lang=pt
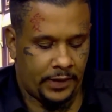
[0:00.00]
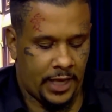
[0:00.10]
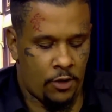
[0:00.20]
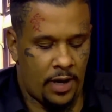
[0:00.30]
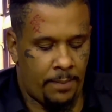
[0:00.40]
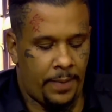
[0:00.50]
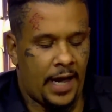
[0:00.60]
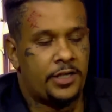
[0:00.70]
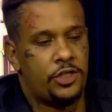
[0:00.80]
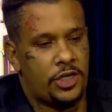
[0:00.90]
tem uma
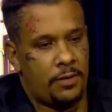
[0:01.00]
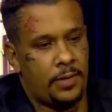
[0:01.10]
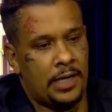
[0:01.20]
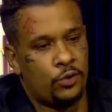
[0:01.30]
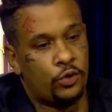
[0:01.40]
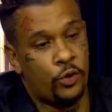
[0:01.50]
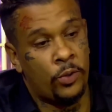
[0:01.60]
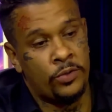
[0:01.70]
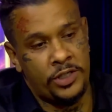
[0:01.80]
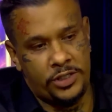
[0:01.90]
parte chamada o
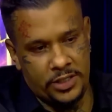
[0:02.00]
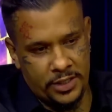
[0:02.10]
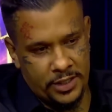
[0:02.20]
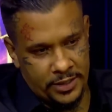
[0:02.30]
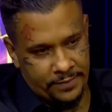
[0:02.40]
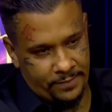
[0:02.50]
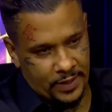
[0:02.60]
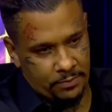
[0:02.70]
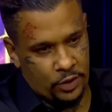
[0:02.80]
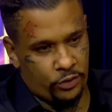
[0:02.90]
trono de Tiriri.
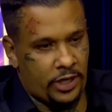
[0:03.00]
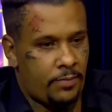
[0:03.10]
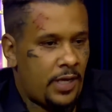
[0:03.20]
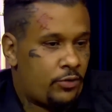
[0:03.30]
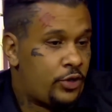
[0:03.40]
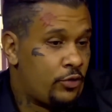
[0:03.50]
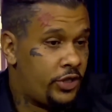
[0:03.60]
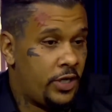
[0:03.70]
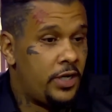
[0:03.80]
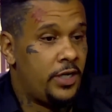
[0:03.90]
Porque eu trabalho com o seu
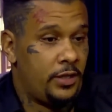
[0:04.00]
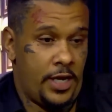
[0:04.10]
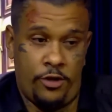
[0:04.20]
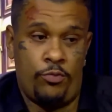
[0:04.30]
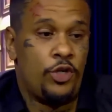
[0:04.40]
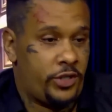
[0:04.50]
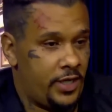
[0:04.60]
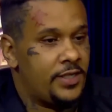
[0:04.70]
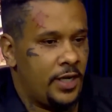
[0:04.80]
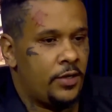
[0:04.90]
Tiriri desde meus
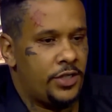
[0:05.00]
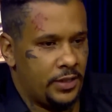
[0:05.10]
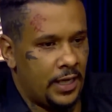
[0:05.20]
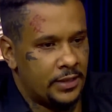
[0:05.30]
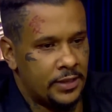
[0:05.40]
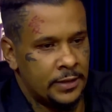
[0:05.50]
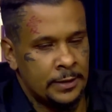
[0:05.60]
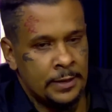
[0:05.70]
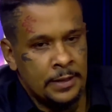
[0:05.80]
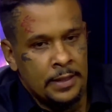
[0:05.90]
13 anos de idade,
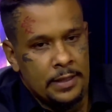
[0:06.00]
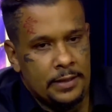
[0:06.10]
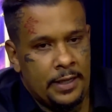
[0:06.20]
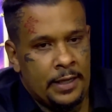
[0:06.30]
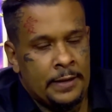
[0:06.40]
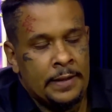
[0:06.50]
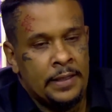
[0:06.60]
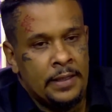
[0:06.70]
né?